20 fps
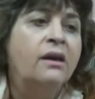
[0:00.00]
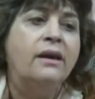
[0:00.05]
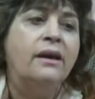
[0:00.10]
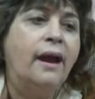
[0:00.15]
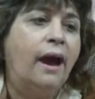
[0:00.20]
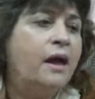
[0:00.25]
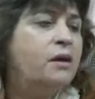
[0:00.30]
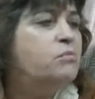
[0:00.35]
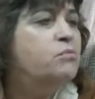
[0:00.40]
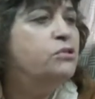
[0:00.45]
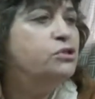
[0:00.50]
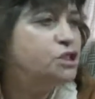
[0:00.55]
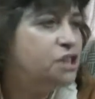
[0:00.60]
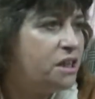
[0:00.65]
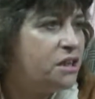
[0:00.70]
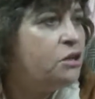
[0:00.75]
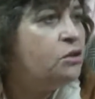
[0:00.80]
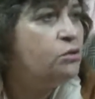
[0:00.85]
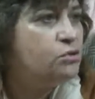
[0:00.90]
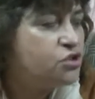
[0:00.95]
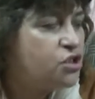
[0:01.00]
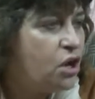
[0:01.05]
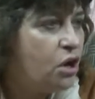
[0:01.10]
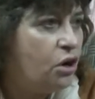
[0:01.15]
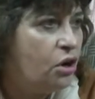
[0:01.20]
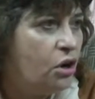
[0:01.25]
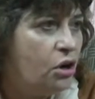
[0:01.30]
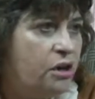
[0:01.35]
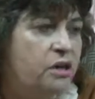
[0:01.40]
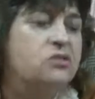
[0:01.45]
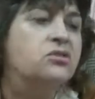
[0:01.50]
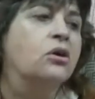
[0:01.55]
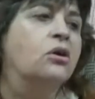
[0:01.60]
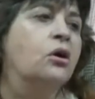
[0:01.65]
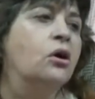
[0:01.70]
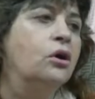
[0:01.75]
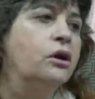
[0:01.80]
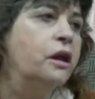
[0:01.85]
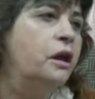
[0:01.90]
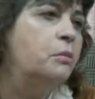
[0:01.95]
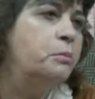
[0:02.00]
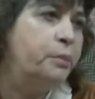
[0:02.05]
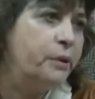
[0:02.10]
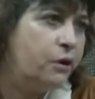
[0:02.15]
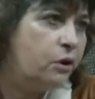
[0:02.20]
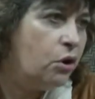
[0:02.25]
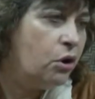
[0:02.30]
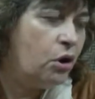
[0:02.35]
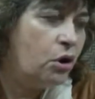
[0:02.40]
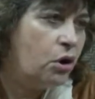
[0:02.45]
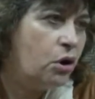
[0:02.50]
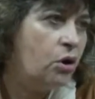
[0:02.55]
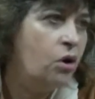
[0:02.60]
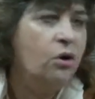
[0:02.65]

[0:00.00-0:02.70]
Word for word: hay mucha discusión con eso, con el PRO,